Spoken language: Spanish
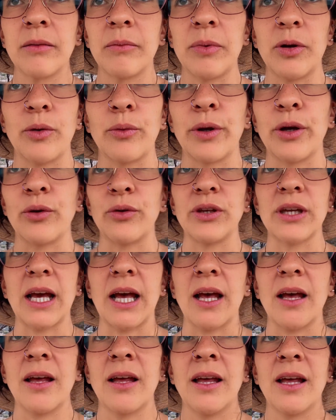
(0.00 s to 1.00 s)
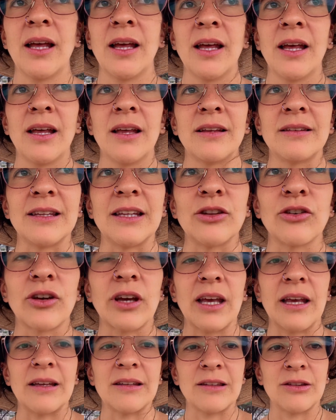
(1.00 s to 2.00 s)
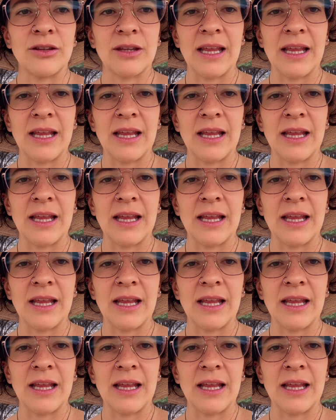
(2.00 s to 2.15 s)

Pero bueno, ya siento que